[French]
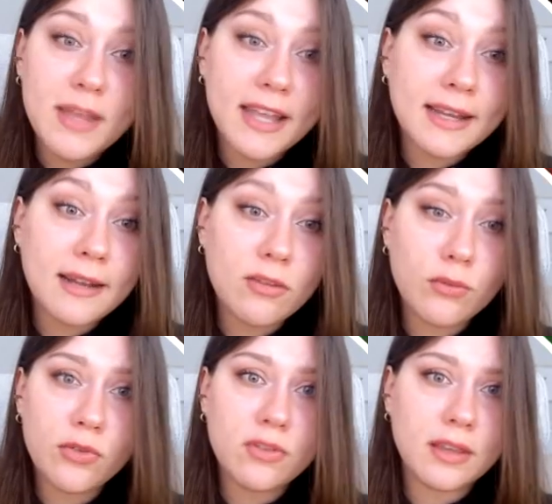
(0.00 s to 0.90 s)
Non mais avec les
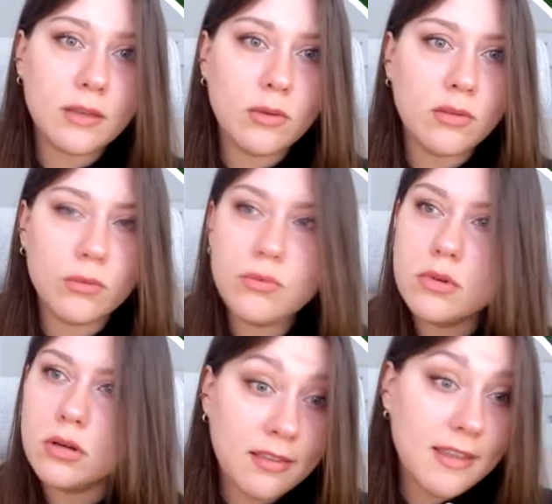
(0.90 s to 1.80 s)
enfants, sérieux, ils sont où
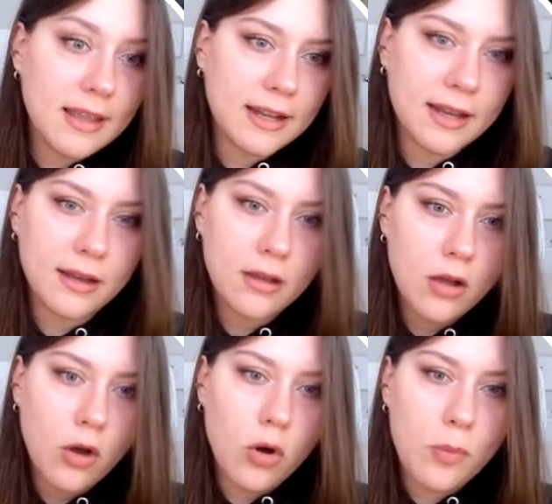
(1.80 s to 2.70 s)
Ah si, elle est là
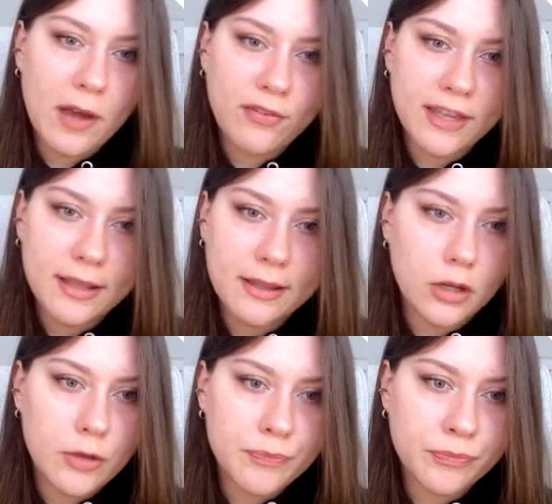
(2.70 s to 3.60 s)
Oh, parfait
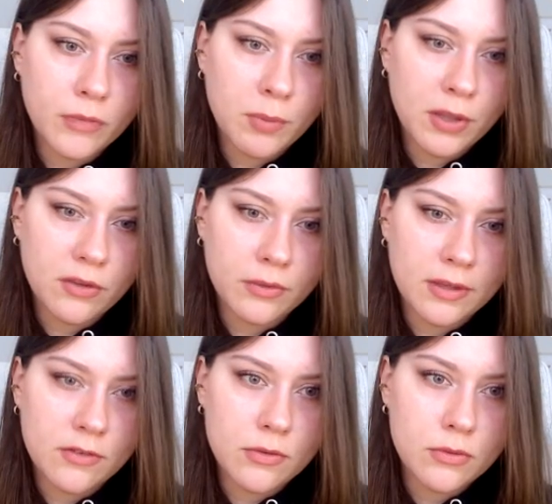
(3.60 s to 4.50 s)
euh,
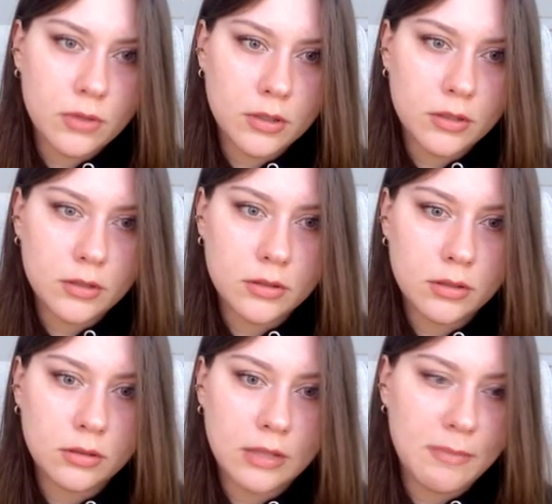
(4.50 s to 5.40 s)
Présentation euh,
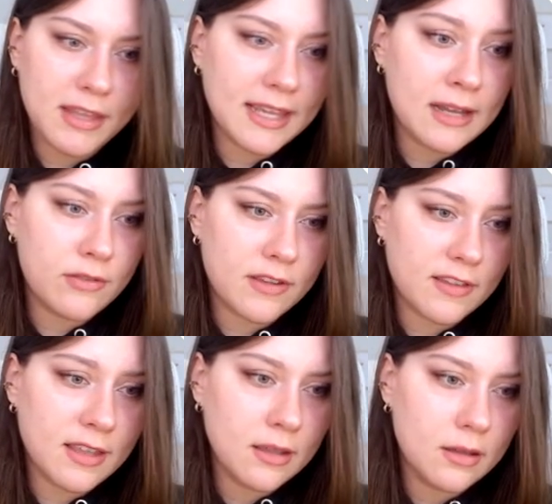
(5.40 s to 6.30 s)
amicale,
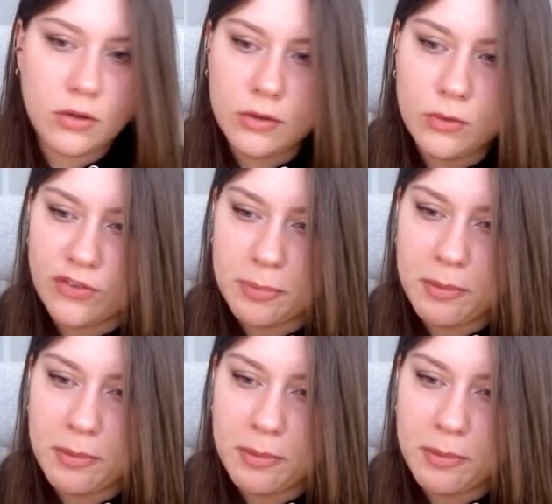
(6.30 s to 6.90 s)
vas-y. Ah non, il doit faire